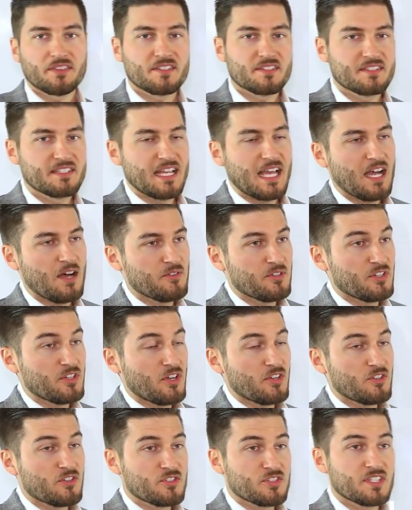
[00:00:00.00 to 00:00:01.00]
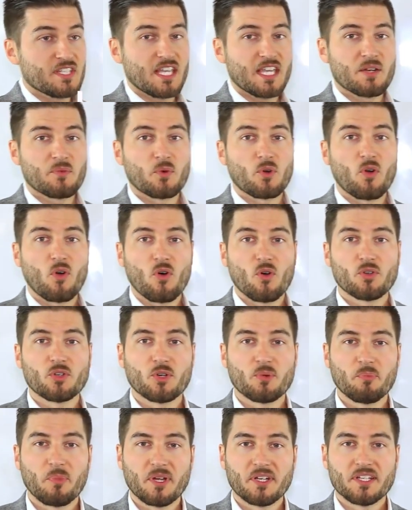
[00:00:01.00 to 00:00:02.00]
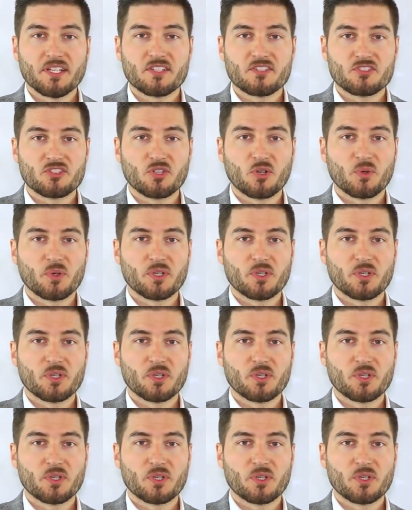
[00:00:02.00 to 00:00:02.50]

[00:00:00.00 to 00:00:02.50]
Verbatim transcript: écriviez cela et compreniez où va tout votre argent,